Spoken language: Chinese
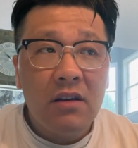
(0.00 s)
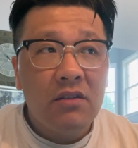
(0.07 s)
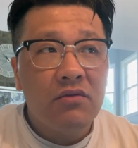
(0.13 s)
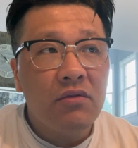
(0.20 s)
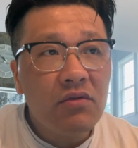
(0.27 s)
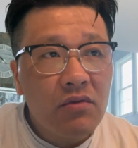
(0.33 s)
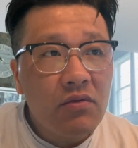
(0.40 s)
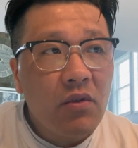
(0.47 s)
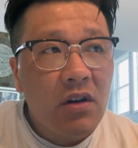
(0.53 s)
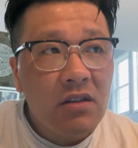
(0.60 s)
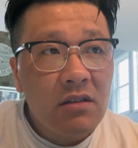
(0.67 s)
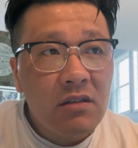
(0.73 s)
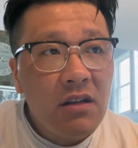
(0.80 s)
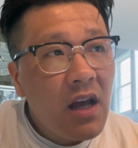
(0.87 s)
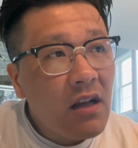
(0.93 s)
就如果
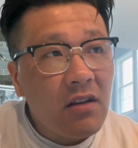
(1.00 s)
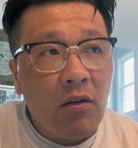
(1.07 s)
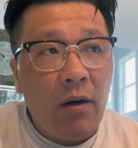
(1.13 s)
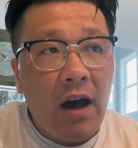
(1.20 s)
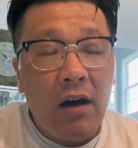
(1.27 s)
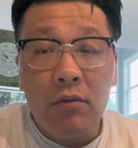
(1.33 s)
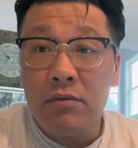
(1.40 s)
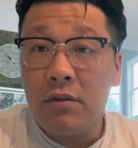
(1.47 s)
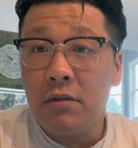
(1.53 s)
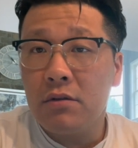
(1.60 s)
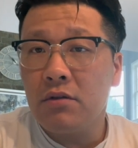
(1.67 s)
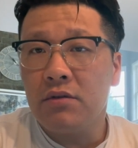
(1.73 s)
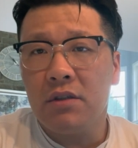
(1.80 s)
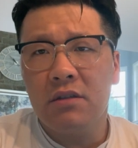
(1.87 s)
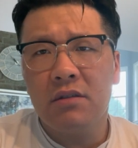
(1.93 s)
是这样的话，我觉得
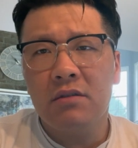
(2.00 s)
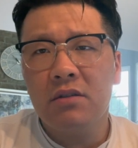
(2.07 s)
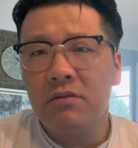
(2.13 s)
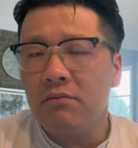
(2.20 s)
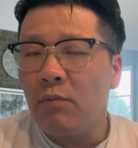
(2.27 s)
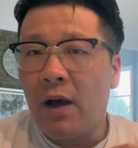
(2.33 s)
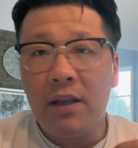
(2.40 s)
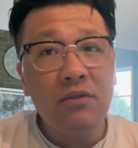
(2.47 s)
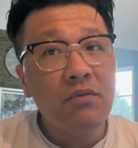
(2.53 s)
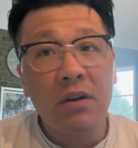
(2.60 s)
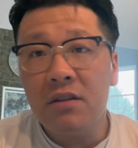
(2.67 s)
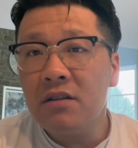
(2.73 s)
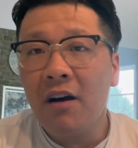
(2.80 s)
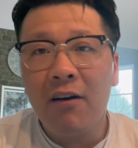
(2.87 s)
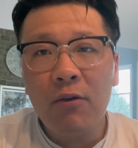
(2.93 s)
就已经完
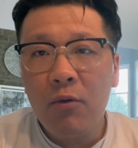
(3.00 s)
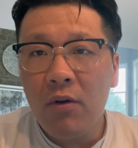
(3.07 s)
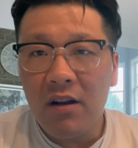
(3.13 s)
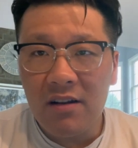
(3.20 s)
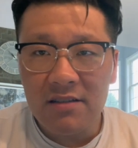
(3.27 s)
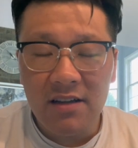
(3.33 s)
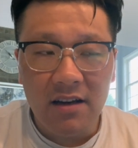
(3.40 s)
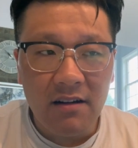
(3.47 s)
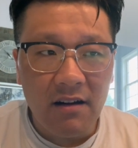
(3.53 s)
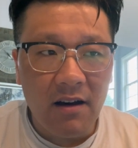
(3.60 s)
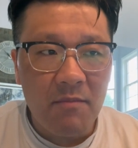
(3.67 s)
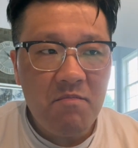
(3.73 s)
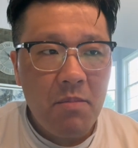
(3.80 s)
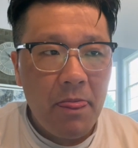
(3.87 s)
全超过了这个